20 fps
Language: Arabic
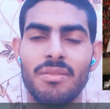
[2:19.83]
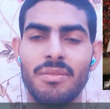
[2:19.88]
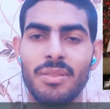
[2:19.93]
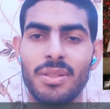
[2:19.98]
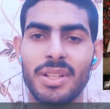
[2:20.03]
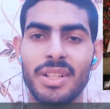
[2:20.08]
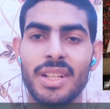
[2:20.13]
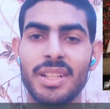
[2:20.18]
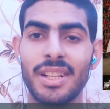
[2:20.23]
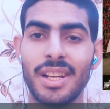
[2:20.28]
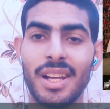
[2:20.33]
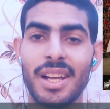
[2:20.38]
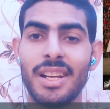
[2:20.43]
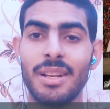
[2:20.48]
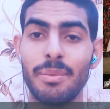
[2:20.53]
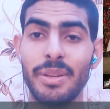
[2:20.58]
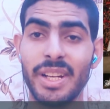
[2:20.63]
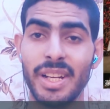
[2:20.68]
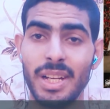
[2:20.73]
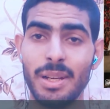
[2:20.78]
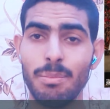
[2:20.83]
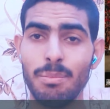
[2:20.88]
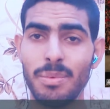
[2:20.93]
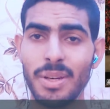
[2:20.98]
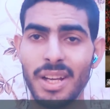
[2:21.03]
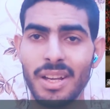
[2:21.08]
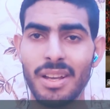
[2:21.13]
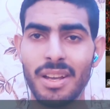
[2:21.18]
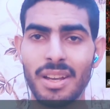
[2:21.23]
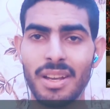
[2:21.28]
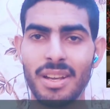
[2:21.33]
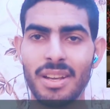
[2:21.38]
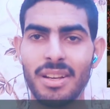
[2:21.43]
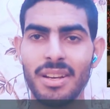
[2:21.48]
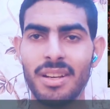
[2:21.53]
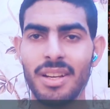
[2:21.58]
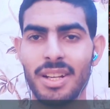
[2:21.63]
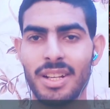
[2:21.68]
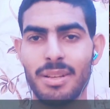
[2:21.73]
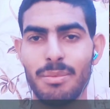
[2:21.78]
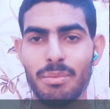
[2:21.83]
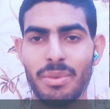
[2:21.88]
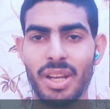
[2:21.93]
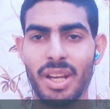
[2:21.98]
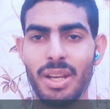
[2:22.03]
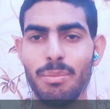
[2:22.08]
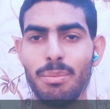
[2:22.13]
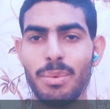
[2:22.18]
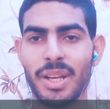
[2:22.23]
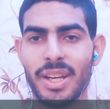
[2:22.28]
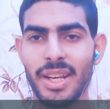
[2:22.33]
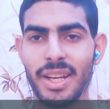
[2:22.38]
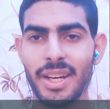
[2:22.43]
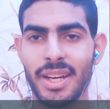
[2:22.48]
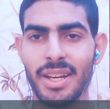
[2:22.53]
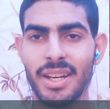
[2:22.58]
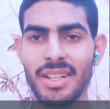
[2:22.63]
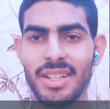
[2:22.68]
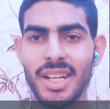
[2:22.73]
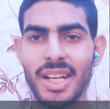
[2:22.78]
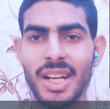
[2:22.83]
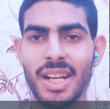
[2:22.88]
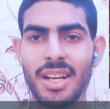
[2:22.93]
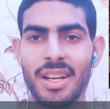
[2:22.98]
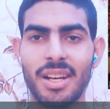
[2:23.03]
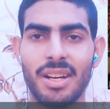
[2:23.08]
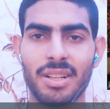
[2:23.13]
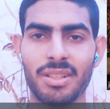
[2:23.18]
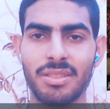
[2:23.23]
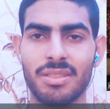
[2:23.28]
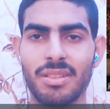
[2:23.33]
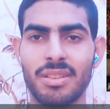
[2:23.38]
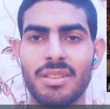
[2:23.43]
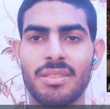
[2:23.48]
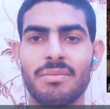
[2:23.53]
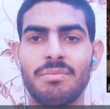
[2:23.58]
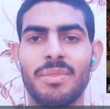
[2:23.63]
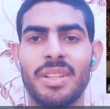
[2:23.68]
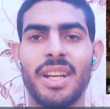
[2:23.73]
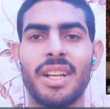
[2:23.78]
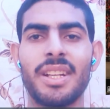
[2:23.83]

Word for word: والنادي الاهلي بيحبك لكن بيحب كيان النادي الاهلي اكتر من